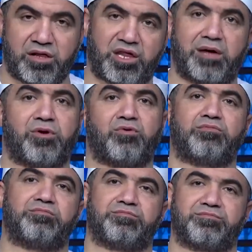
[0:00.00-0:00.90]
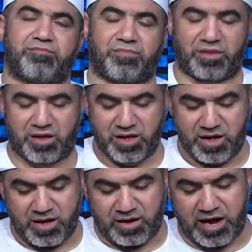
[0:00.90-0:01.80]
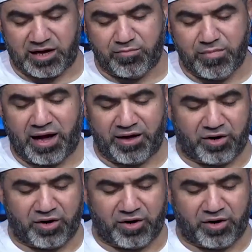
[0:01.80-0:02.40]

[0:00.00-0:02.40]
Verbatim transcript: ثامنهم لكن مع